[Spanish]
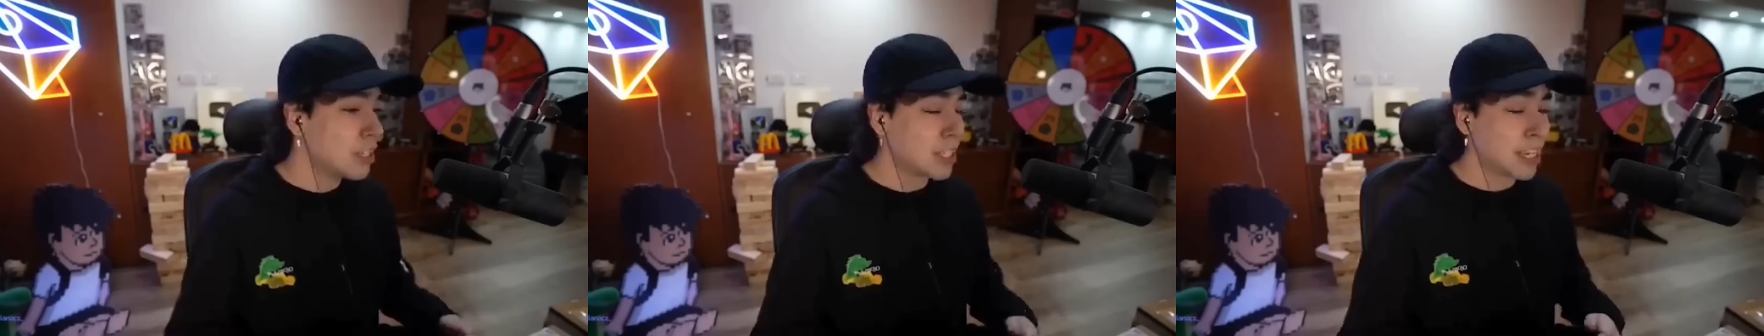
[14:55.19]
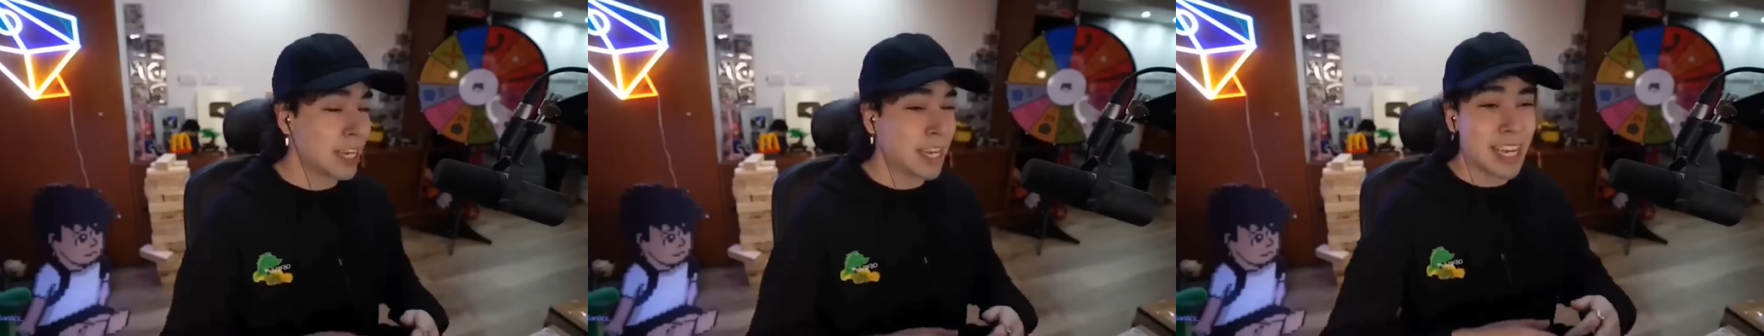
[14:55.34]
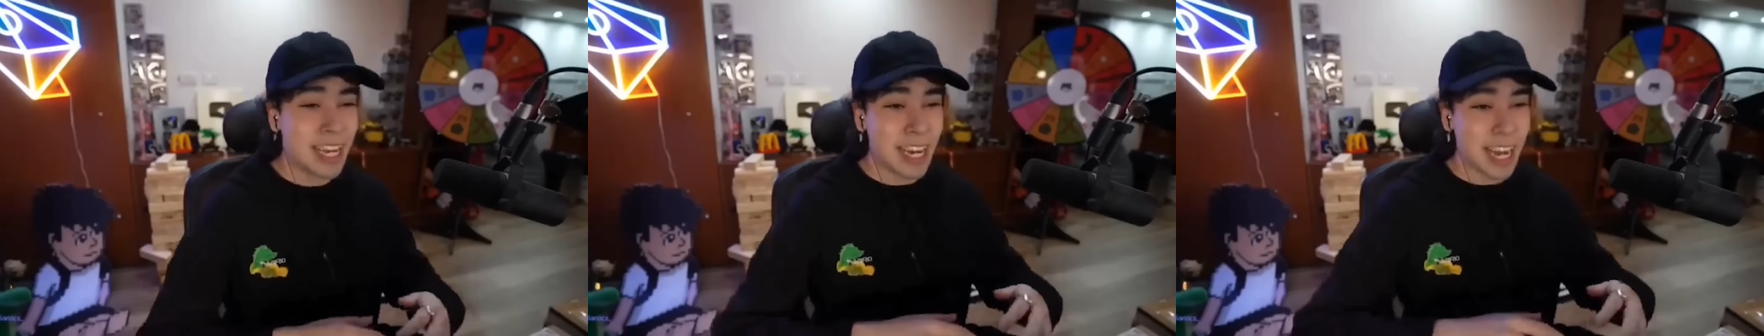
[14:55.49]

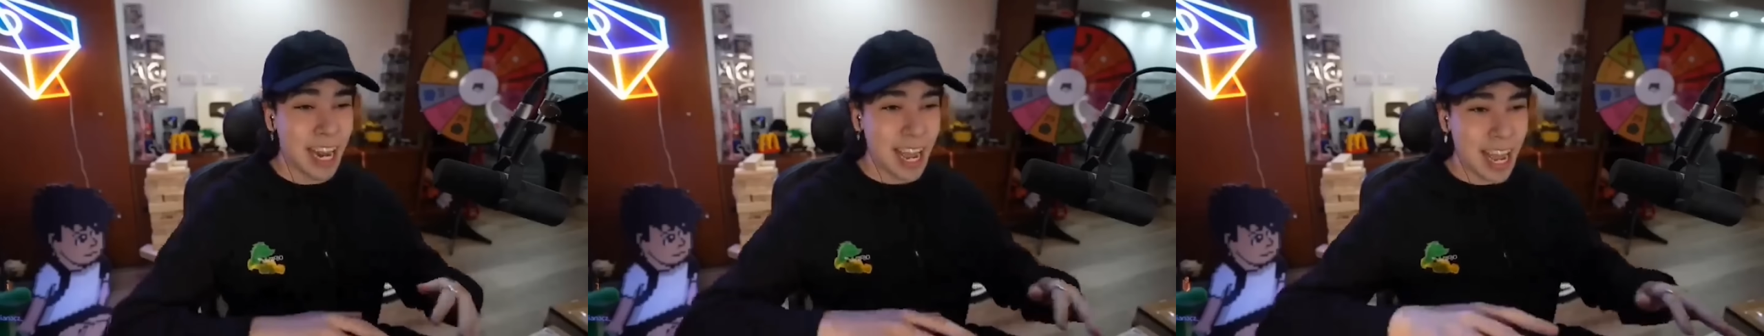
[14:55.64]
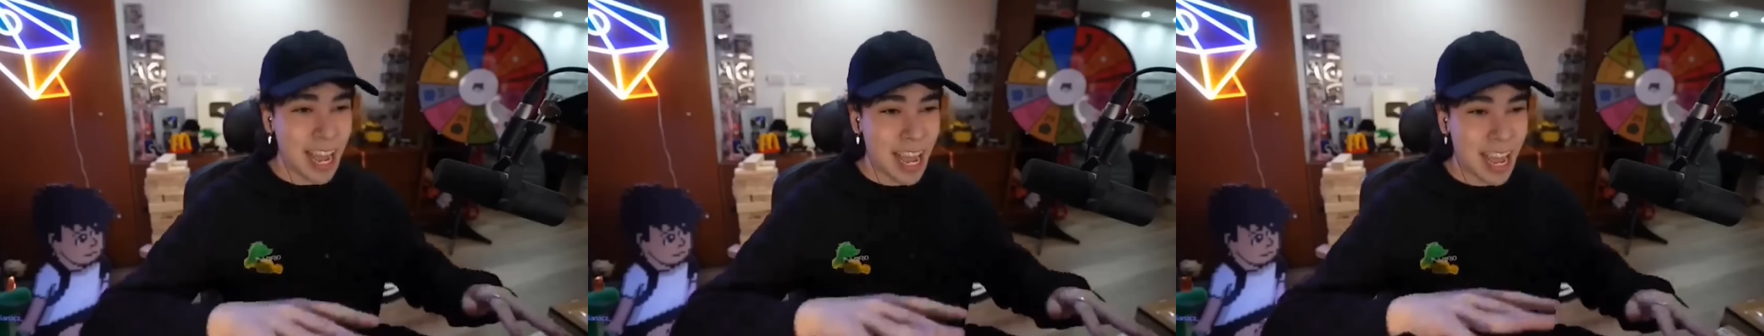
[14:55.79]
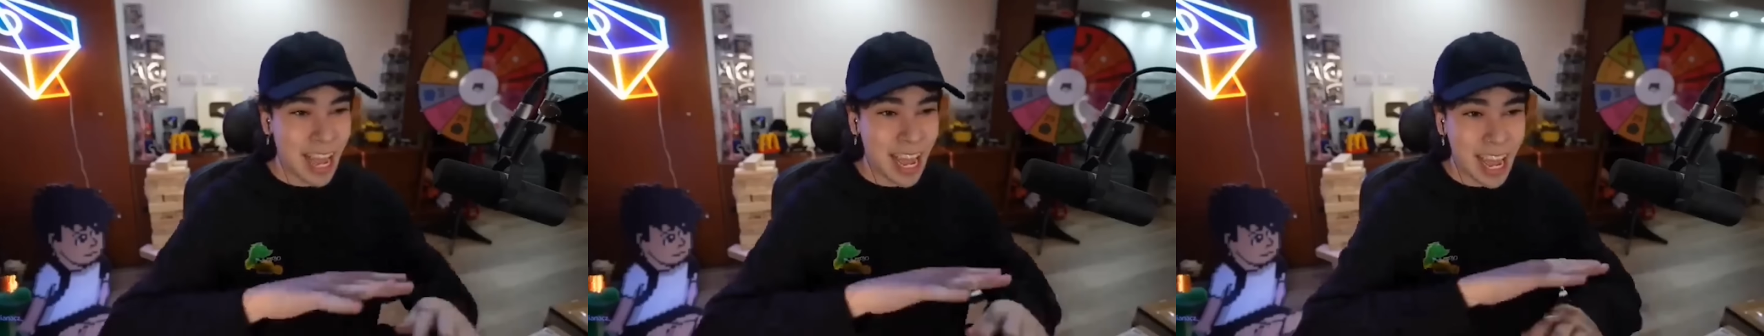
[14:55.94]

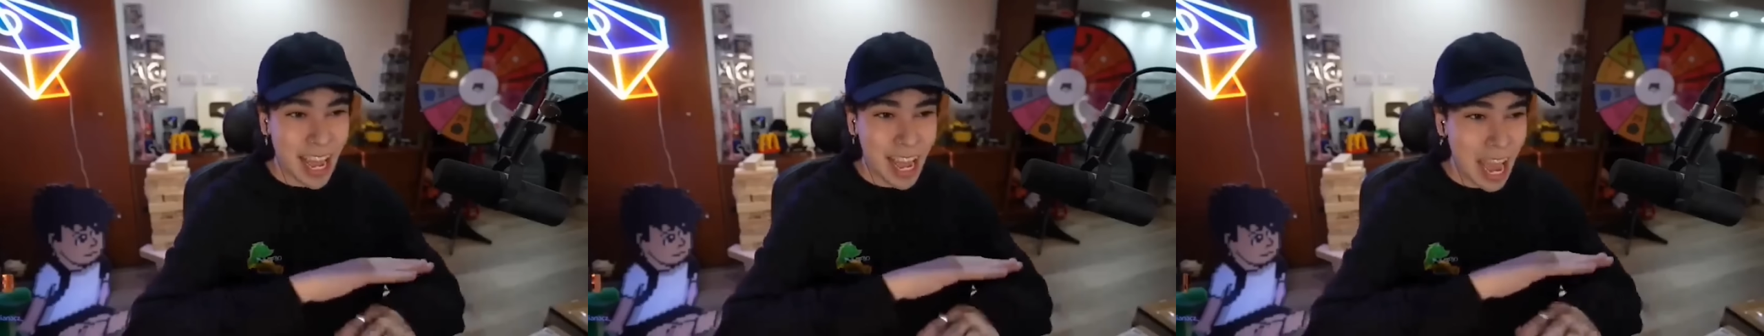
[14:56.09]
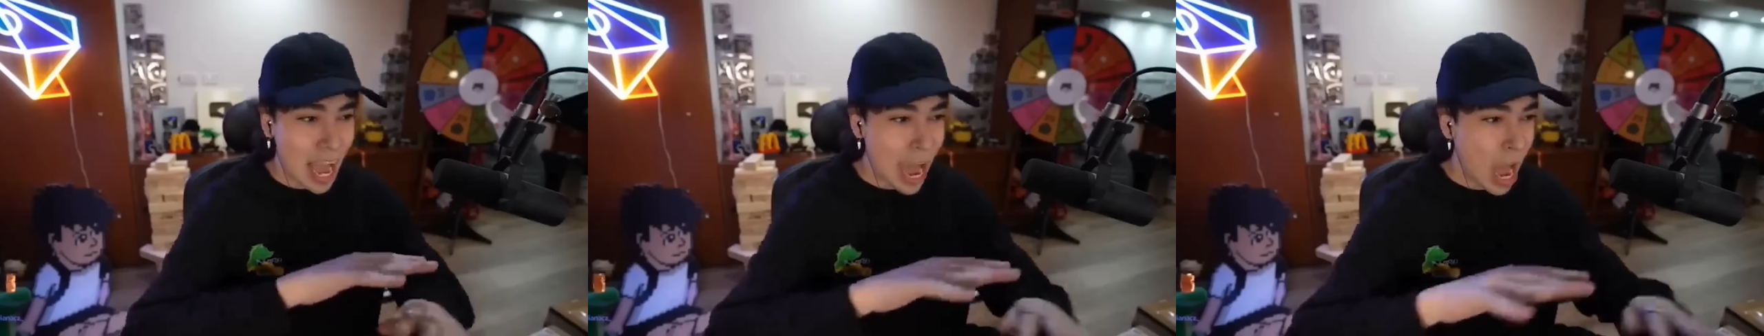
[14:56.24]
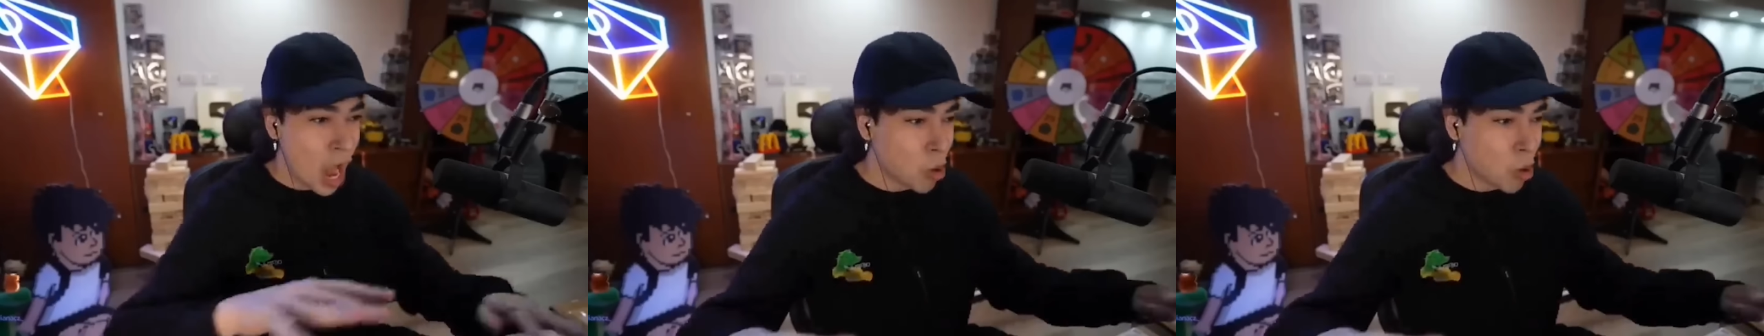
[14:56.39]
seguir eh,